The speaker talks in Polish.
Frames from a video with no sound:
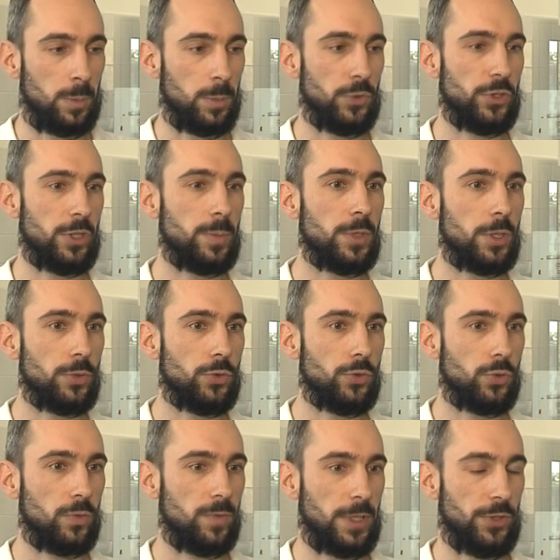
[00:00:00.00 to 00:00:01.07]
możemy
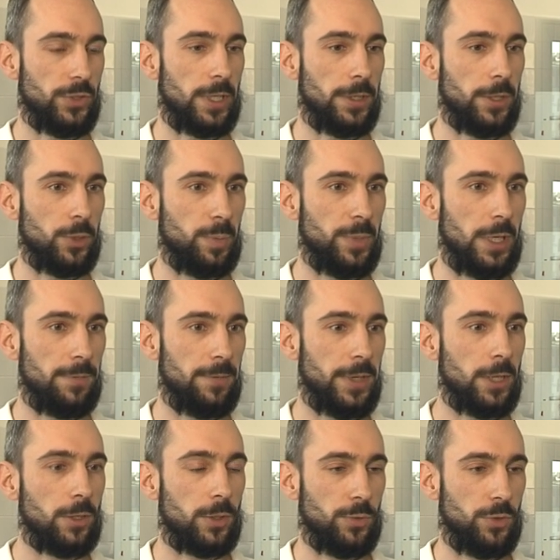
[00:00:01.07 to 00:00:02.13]
odczuwać takie objawy
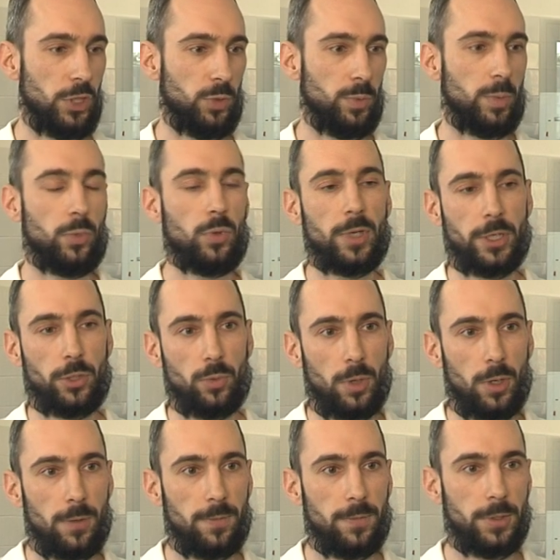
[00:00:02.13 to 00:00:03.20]
jak chociażby bóle
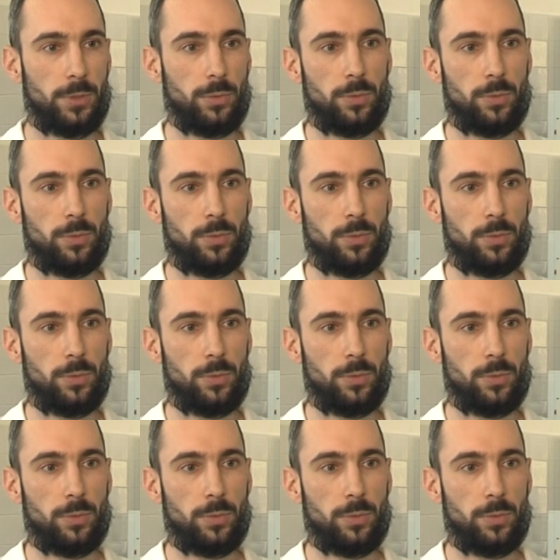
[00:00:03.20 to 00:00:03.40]
głowy,